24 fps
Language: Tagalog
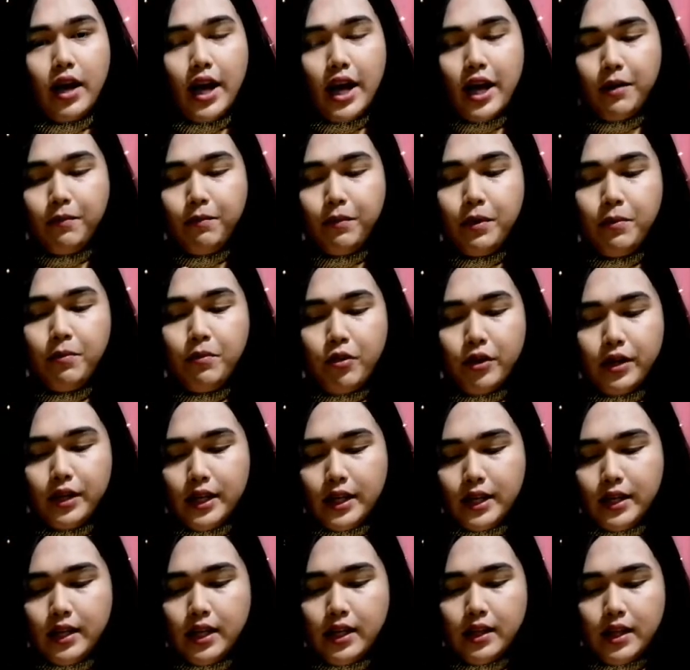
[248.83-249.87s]
Every
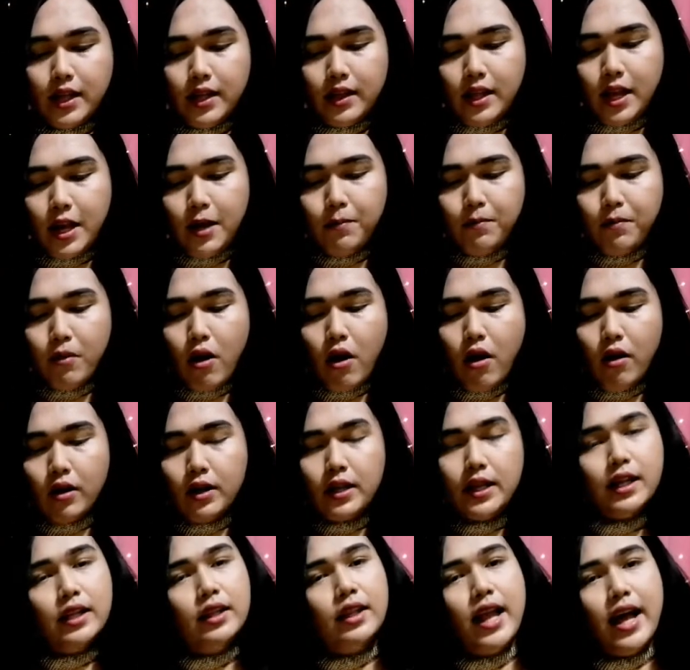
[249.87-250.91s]
morning, nagtitake po ako
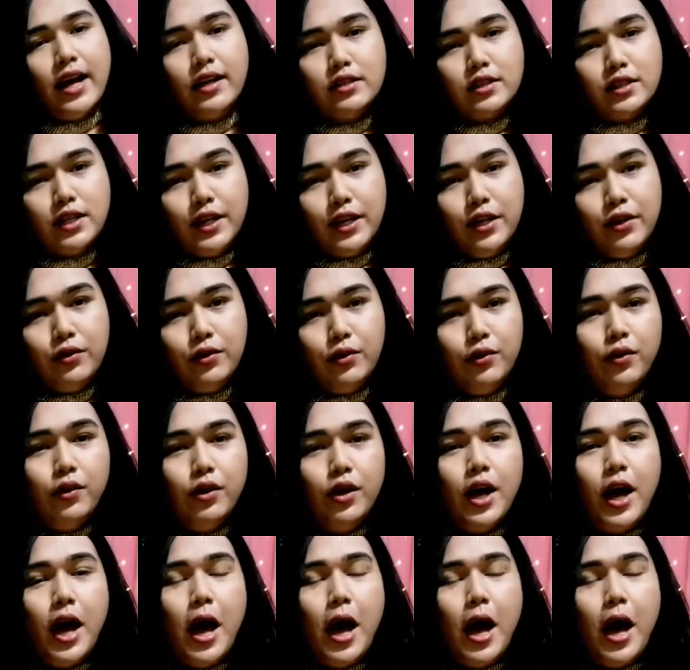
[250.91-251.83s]
ng Lux Renew